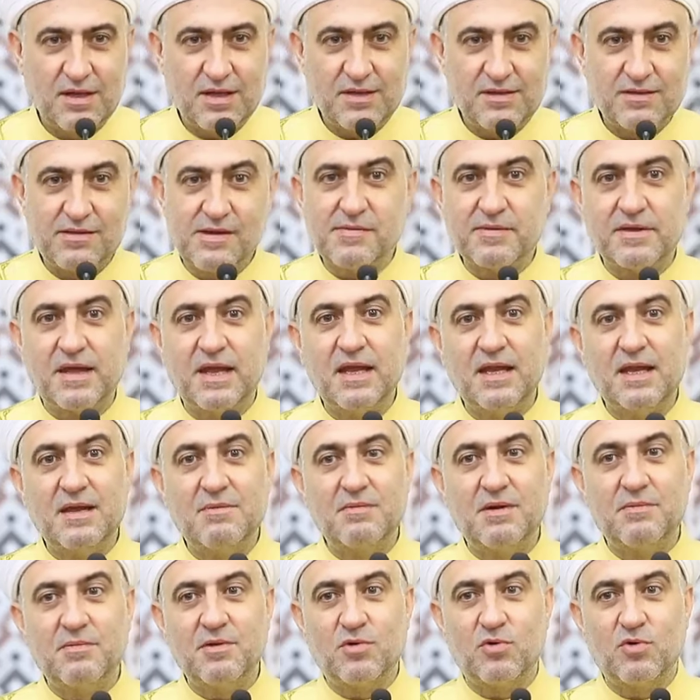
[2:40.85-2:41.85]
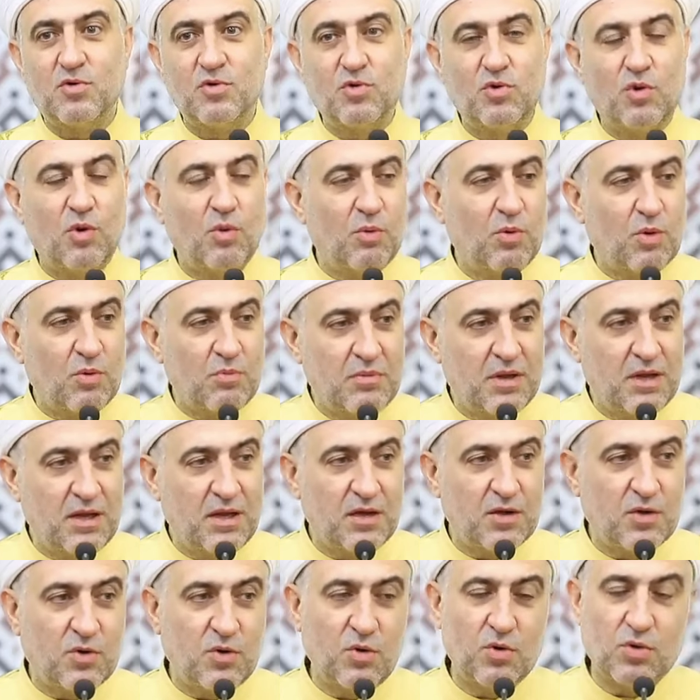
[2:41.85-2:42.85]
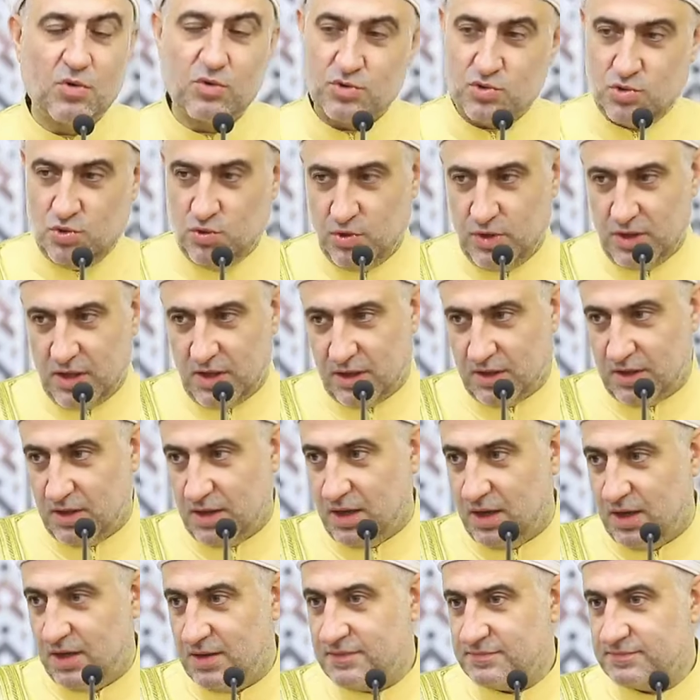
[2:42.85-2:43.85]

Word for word: التمكين لما بيكونوا المؤمنين كلهم رجعوا إلى الله